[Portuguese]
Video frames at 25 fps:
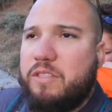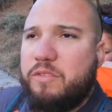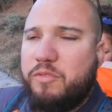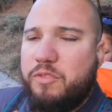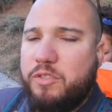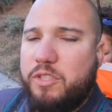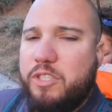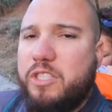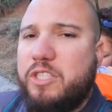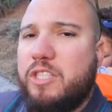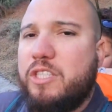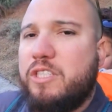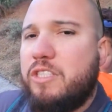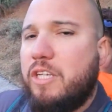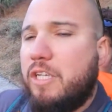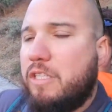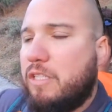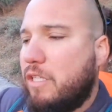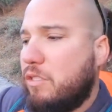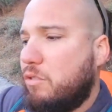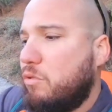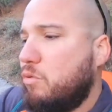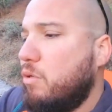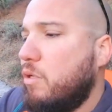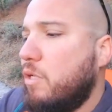difícil, a gente já
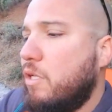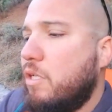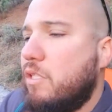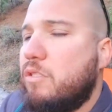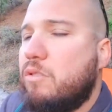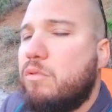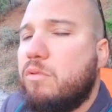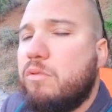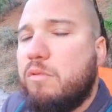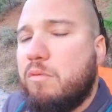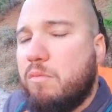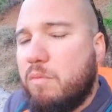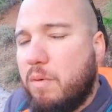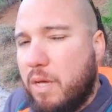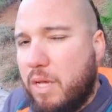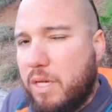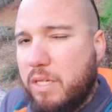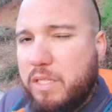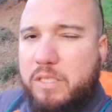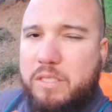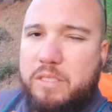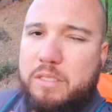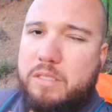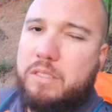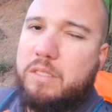tá suando e tudo
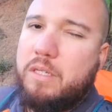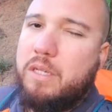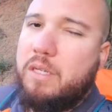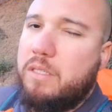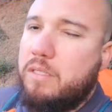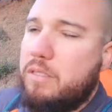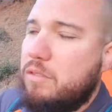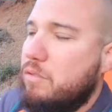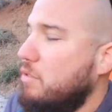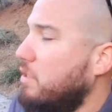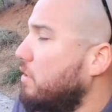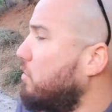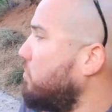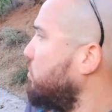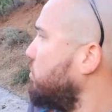mais. Aí não tá